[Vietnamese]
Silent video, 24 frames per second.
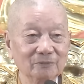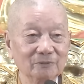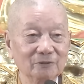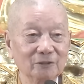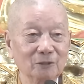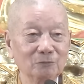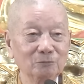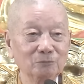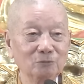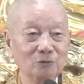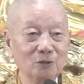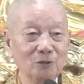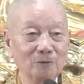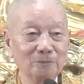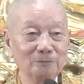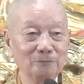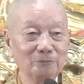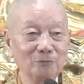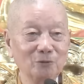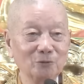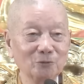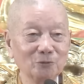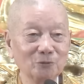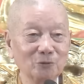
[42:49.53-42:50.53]
đóng góp
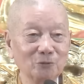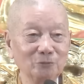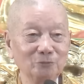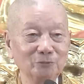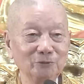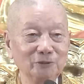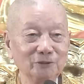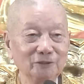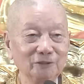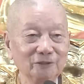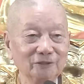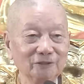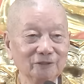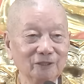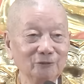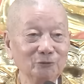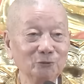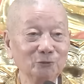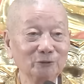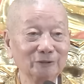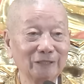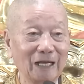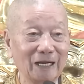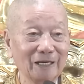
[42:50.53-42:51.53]
vô cúng dường để
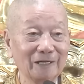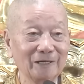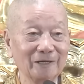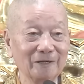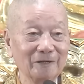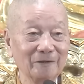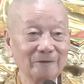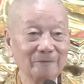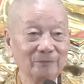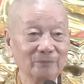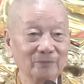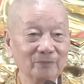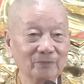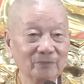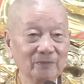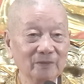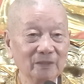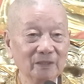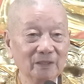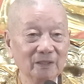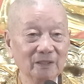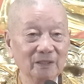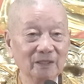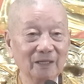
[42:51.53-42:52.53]
nuôi tăng.
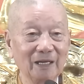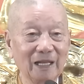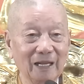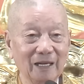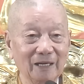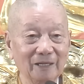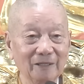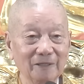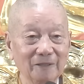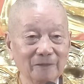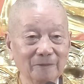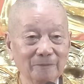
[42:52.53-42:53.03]
Đó lạ.